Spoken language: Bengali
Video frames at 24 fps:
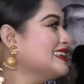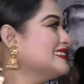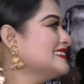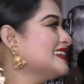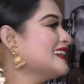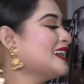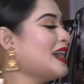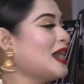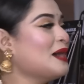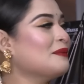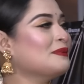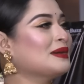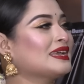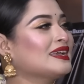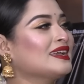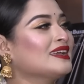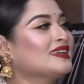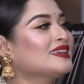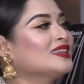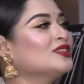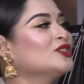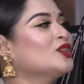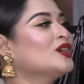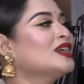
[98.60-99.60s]
এই যে আমাকে
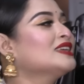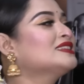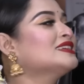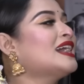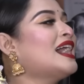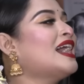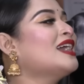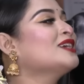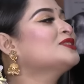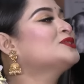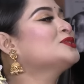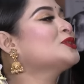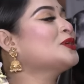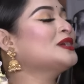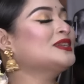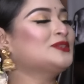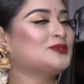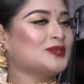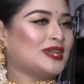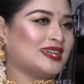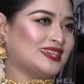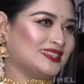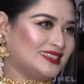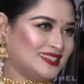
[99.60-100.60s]
কিন্তু এই যে আজ
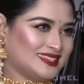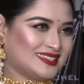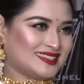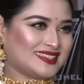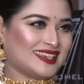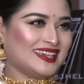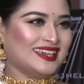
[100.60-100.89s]
ওইটা গেছে